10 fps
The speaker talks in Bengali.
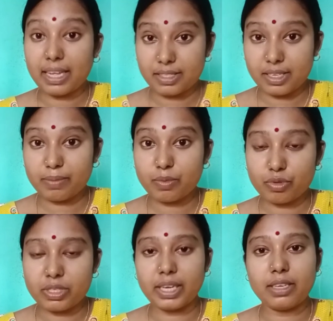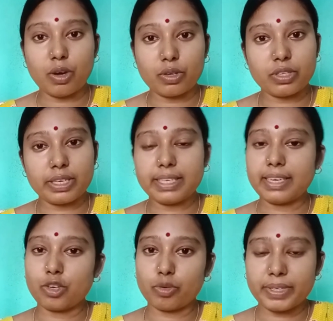আছে বুঝেই ডক্টর এটা
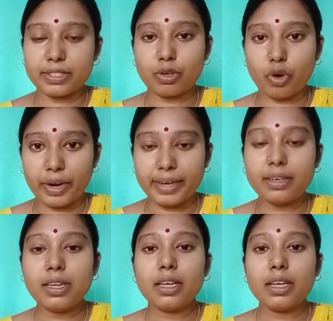রেকমেন্ড করেন